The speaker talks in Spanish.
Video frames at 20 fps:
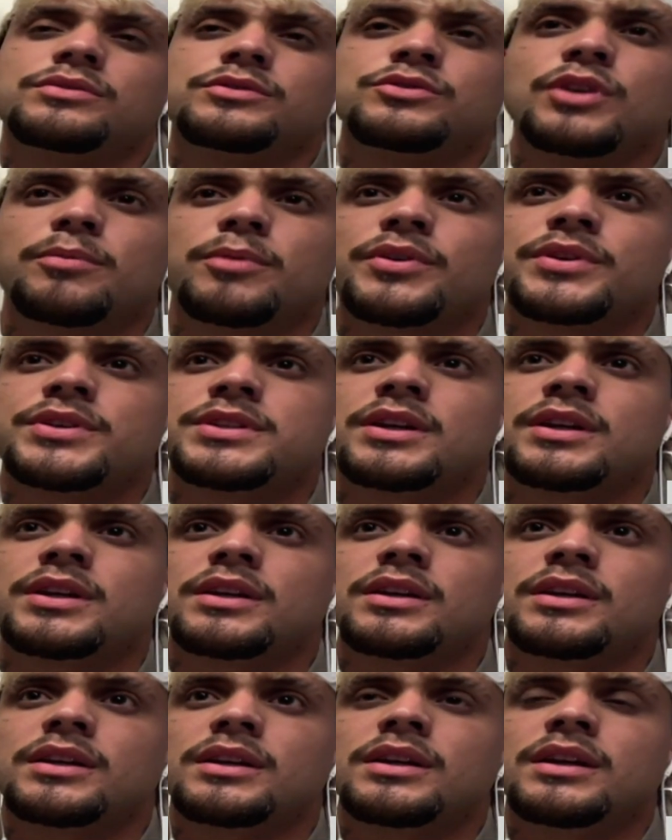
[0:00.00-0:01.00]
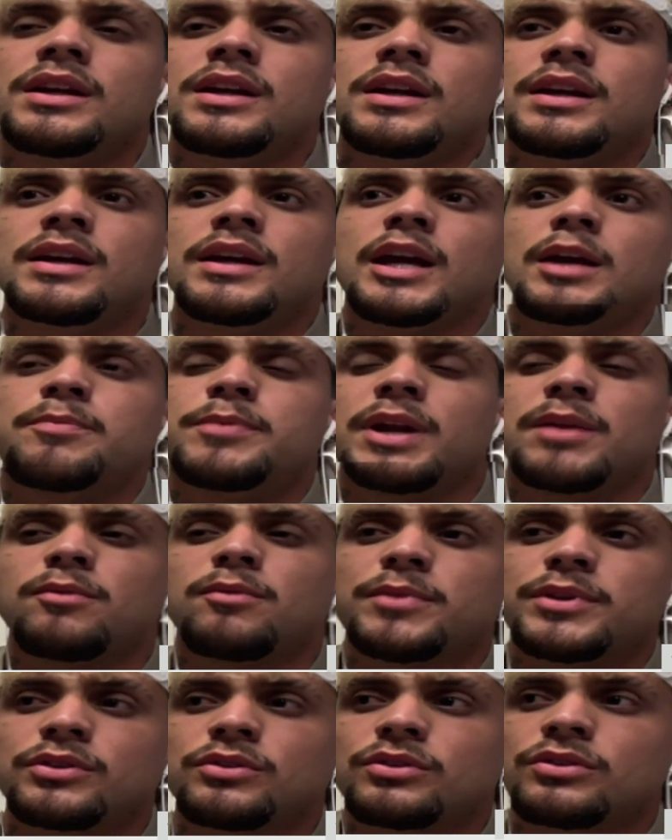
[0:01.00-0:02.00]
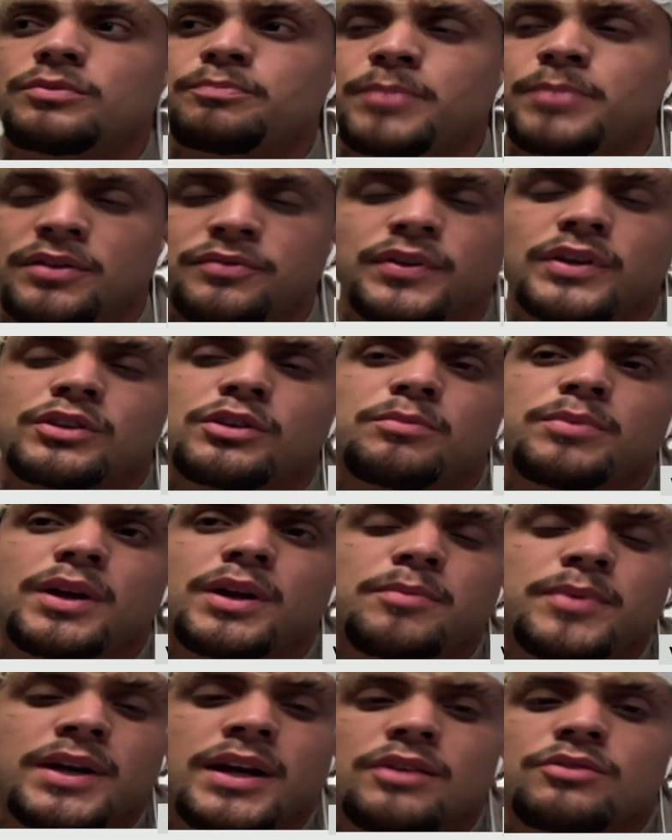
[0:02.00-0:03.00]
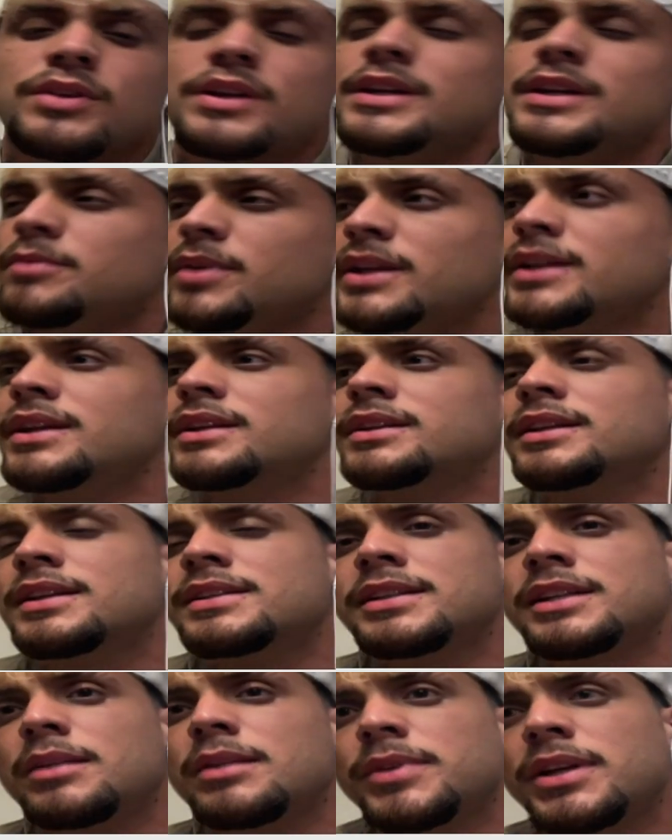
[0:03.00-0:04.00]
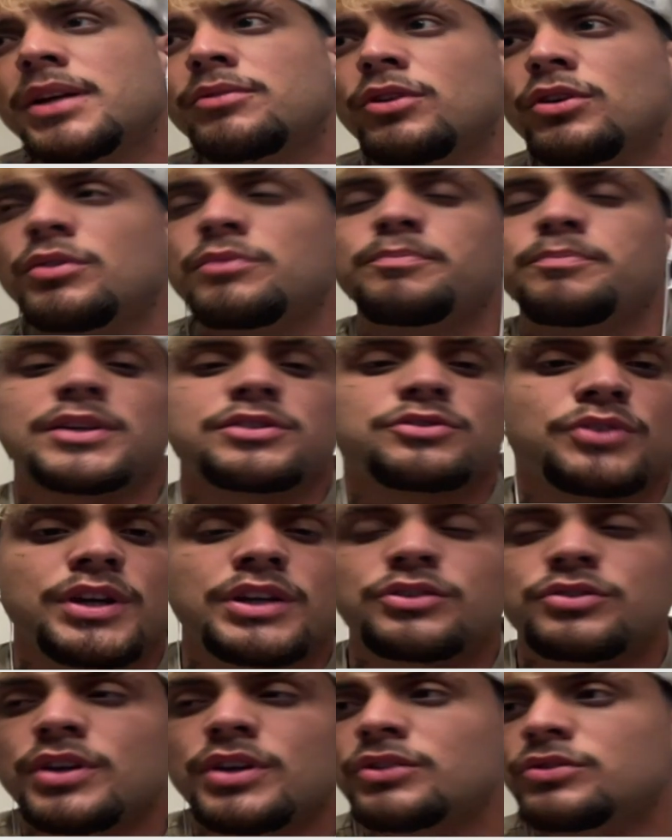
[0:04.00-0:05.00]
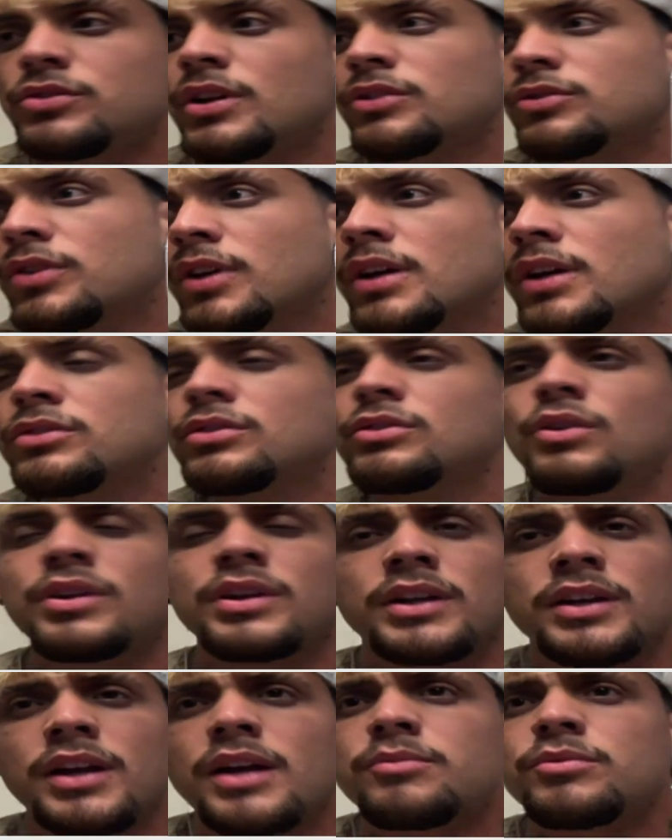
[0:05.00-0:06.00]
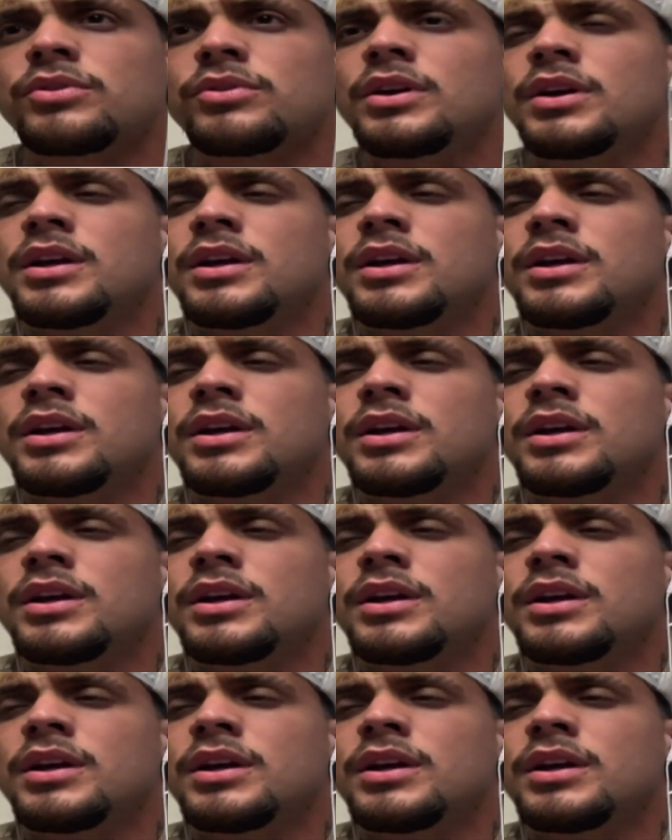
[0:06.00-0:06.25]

yo aproveché esperar el momento perfecto para pegarle una llamadita y decirle, mira, bro, pasó esto esto esto esto, lo arreglamos